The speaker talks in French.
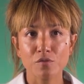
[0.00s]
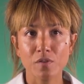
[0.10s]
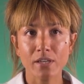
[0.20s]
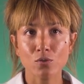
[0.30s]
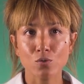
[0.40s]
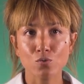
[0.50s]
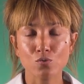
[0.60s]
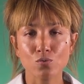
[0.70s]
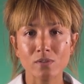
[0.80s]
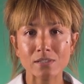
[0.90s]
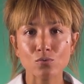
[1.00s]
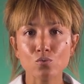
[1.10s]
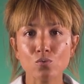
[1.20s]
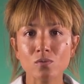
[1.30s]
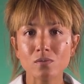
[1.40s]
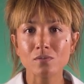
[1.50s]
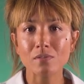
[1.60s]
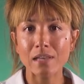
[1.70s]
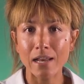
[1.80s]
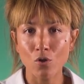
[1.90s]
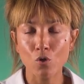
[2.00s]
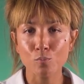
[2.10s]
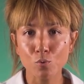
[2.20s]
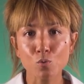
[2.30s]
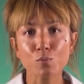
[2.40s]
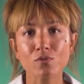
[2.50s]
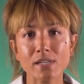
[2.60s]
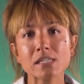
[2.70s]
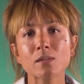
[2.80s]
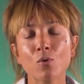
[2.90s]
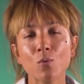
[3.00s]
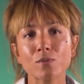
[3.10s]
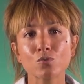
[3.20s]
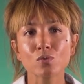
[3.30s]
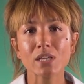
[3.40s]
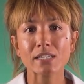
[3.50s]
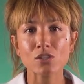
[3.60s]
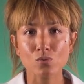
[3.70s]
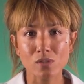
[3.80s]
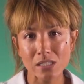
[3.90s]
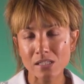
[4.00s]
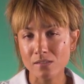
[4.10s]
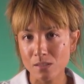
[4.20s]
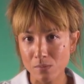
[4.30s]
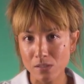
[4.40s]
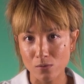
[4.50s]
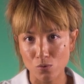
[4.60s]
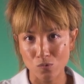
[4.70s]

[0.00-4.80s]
fait que tu dénoues la langue beaucoup plus facilement. Donc il y a des choses très intimes qui se